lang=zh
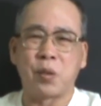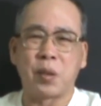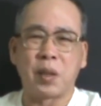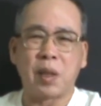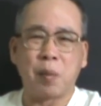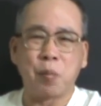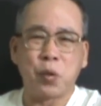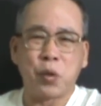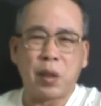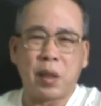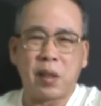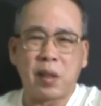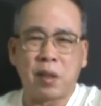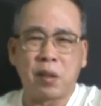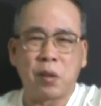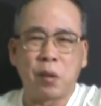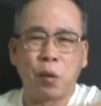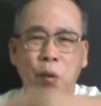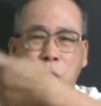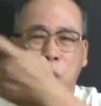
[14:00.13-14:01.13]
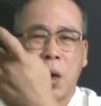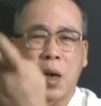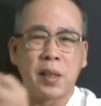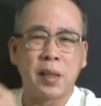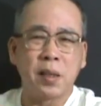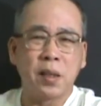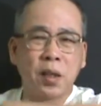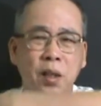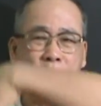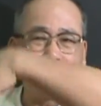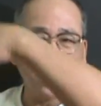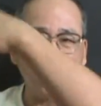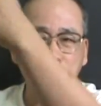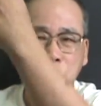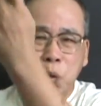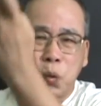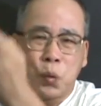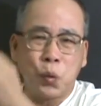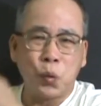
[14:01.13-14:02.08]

所以他们常常用滑音，嘟，